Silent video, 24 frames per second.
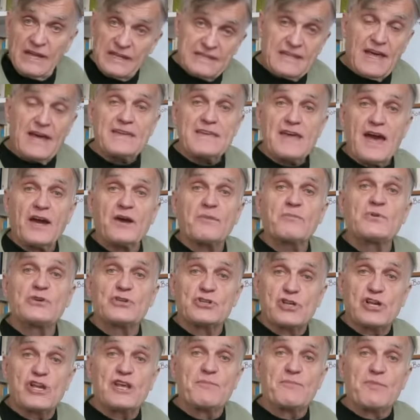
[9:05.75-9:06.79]
Tak jak
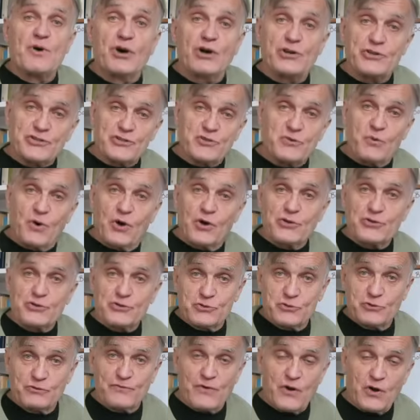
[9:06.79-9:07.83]
myślimy o
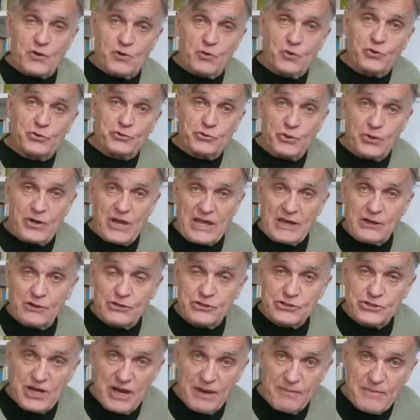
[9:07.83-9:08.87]
Słońcu, wokół
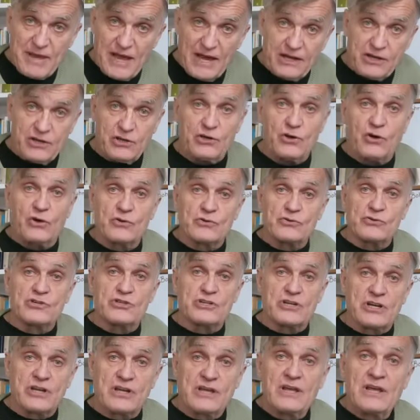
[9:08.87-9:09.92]
którego Ziemia
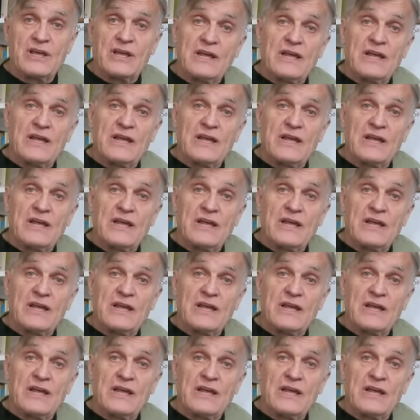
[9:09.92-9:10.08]
krąży,